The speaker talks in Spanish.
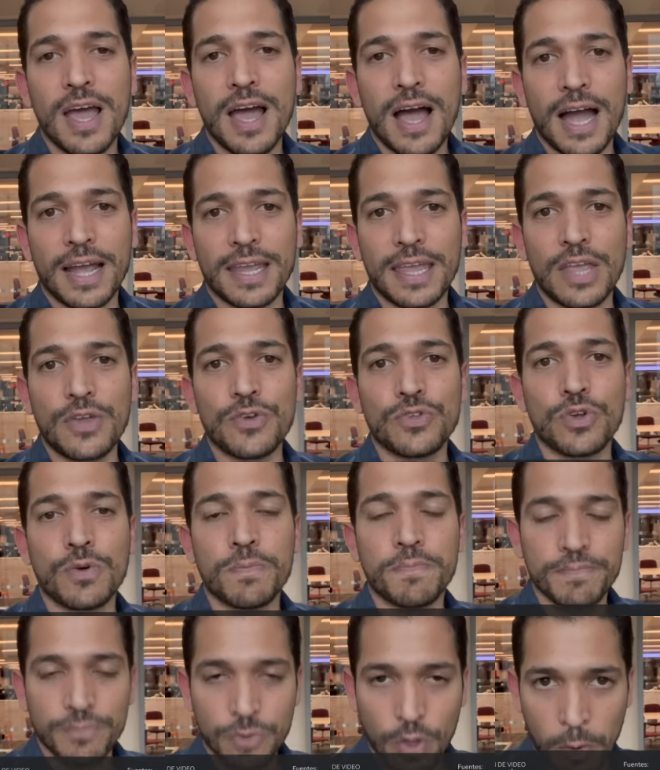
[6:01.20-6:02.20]
aquí a
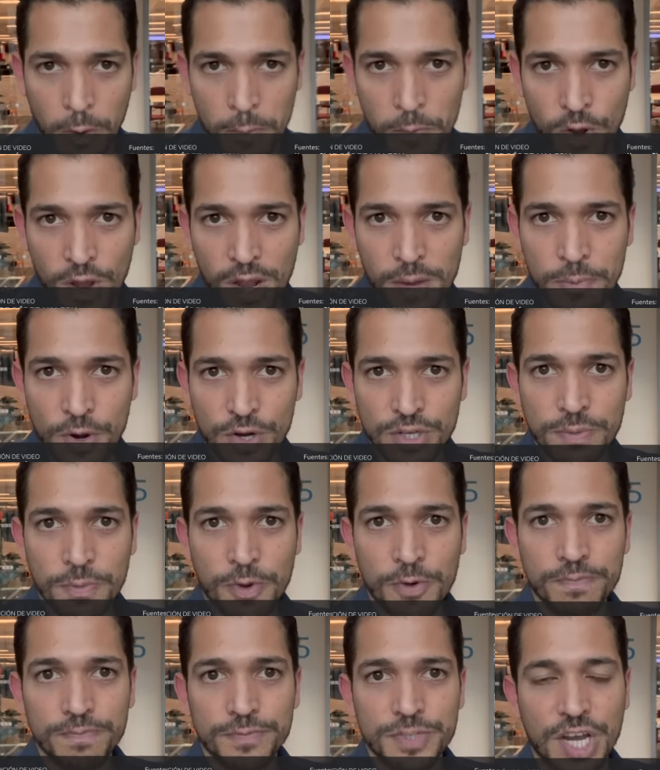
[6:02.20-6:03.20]
YouTube. Nos vemos en el
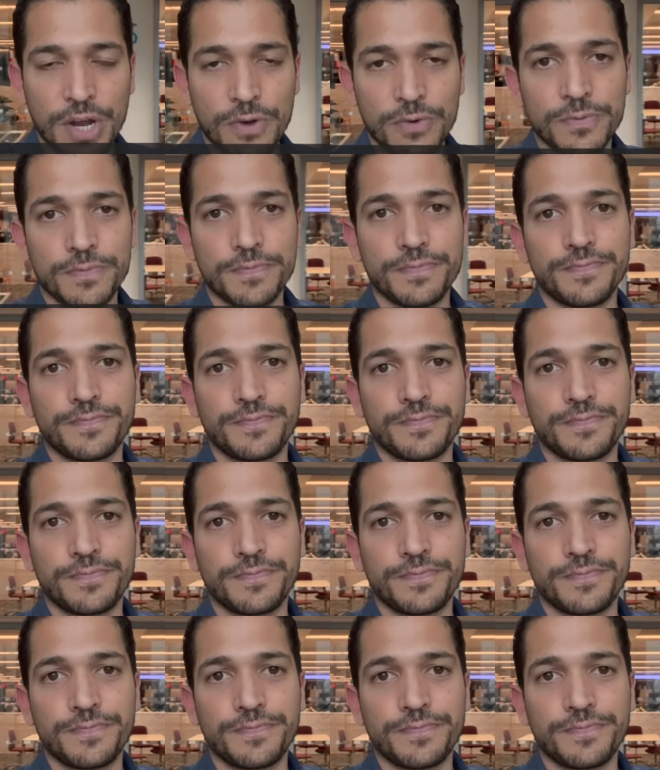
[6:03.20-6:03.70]
próximo. Chao.